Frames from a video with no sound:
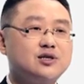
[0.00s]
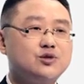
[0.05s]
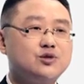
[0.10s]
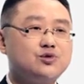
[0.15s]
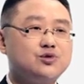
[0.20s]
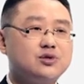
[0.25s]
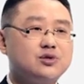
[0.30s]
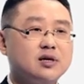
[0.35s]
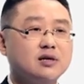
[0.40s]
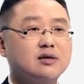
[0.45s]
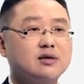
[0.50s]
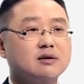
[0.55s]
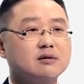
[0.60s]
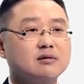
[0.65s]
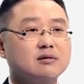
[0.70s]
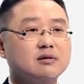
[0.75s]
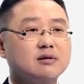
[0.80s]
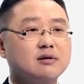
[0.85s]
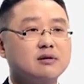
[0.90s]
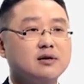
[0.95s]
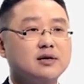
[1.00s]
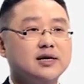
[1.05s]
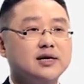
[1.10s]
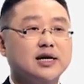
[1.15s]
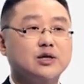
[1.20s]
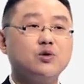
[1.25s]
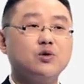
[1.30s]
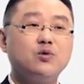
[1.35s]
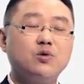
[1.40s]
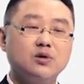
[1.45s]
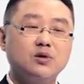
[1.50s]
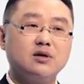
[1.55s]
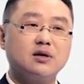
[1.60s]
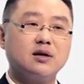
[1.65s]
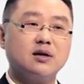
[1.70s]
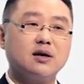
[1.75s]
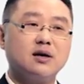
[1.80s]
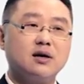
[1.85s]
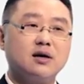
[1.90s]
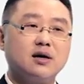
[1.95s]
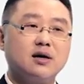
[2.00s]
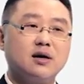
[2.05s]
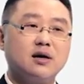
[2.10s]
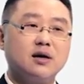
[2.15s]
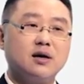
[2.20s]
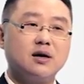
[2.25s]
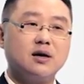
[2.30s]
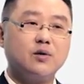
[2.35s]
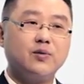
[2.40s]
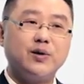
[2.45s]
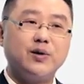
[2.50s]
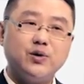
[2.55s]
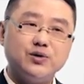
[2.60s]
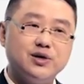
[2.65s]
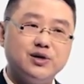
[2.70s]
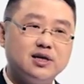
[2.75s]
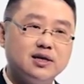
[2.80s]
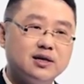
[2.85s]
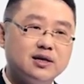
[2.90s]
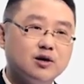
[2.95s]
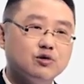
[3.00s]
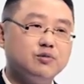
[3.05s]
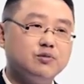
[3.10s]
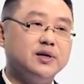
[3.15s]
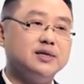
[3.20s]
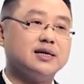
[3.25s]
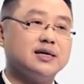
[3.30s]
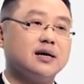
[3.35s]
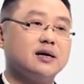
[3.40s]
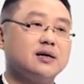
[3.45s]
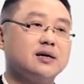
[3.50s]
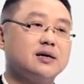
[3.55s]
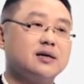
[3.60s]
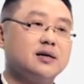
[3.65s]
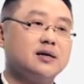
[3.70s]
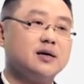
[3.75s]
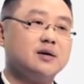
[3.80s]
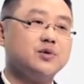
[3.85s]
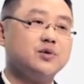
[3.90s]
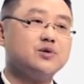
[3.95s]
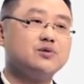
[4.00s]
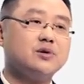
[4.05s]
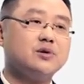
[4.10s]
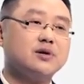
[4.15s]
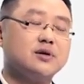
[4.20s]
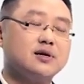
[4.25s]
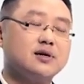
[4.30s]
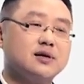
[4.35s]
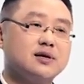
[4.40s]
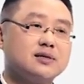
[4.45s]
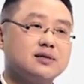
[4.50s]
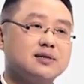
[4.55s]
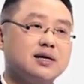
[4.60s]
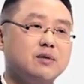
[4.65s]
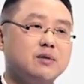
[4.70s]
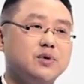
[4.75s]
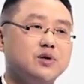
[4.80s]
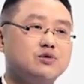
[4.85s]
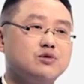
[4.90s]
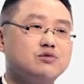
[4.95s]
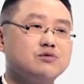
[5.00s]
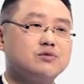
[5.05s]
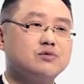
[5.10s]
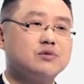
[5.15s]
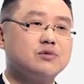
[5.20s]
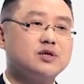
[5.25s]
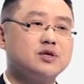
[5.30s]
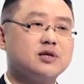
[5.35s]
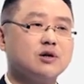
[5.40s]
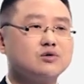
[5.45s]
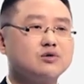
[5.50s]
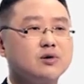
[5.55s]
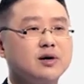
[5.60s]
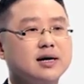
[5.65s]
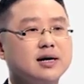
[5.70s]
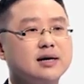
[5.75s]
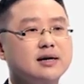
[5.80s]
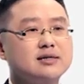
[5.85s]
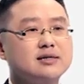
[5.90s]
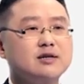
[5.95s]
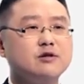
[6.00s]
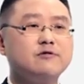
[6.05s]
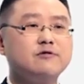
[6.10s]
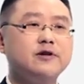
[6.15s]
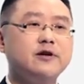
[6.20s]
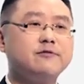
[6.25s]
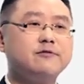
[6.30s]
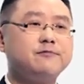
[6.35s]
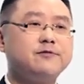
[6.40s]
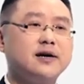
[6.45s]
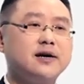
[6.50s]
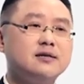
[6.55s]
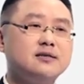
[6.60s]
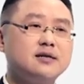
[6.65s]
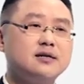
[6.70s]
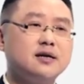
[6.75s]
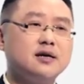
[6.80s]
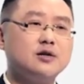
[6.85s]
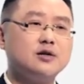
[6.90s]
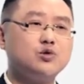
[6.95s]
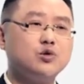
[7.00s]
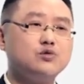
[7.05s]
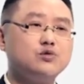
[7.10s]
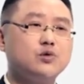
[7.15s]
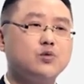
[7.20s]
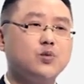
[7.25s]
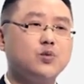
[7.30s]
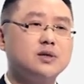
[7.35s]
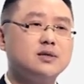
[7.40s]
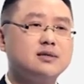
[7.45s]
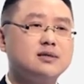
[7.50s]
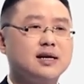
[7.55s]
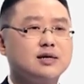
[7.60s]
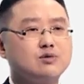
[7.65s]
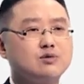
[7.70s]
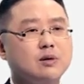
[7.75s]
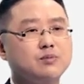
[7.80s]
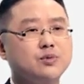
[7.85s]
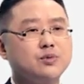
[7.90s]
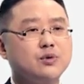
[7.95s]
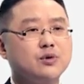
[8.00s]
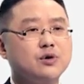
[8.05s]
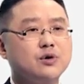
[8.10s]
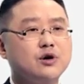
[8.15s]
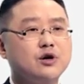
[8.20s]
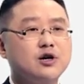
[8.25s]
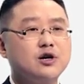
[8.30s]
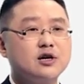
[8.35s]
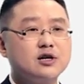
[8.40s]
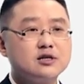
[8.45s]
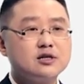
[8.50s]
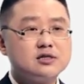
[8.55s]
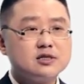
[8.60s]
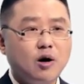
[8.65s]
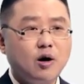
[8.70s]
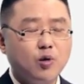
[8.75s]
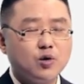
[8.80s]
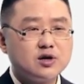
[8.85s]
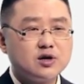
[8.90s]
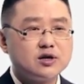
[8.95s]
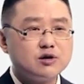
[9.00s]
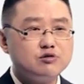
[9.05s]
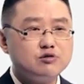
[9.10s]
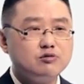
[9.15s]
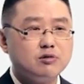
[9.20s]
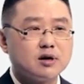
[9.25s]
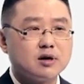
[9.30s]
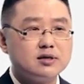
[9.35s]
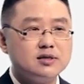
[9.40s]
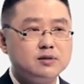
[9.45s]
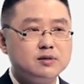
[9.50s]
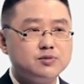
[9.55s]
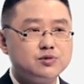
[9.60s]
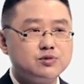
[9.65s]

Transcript: 戏剧等等，也都获得了外国学者的高度评价。比如说四大名著小说啊，这都被翻译成了多种文字来传播，《赵氏孤儿》这。